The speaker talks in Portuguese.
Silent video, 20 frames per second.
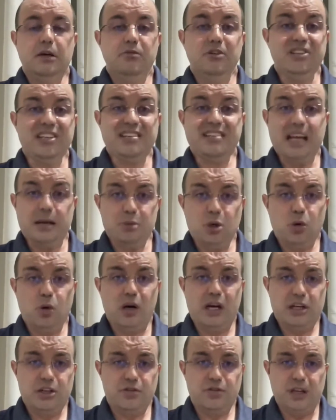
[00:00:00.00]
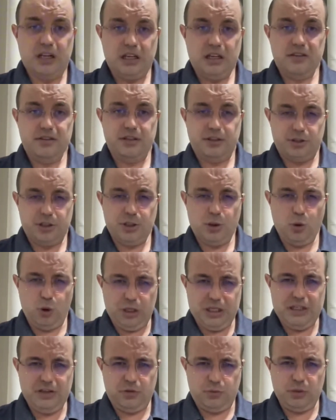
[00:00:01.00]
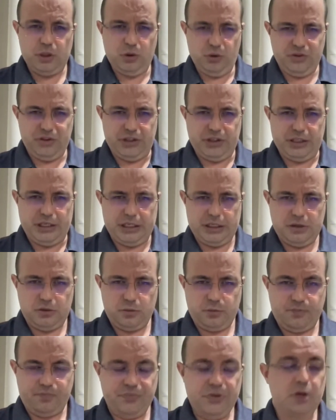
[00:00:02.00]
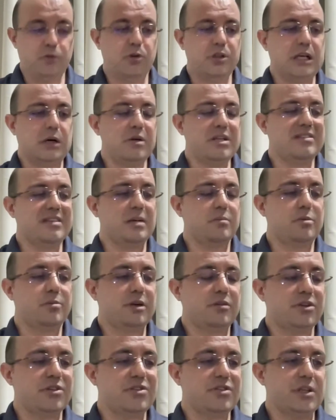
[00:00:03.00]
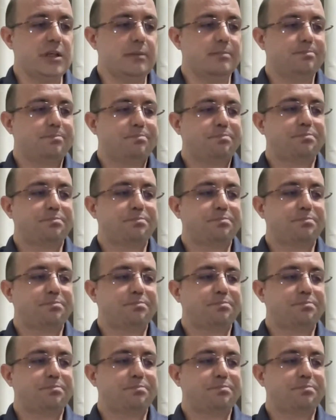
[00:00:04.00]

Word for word: Você sabe qual é a diferença de egoísmo e egocentrismo? Eu vou dar um exemplo para você.